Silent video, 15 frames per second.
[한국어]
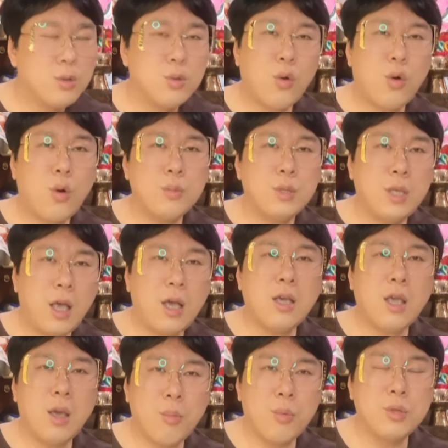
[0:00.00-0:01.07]
조금
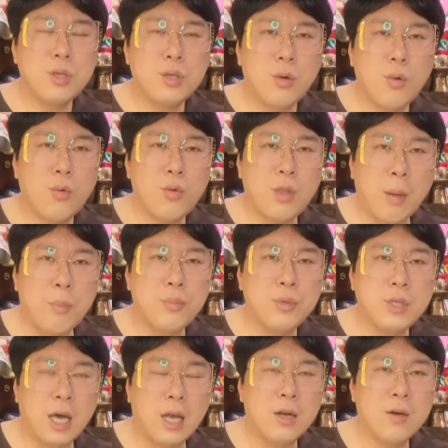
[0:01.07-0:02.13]
생각해 보시는 것도
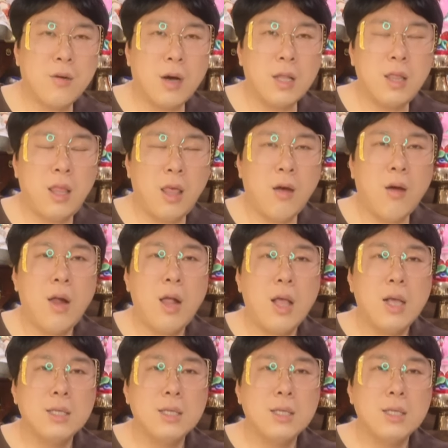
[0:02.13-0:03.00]
나쁘지 않을 것 같아요.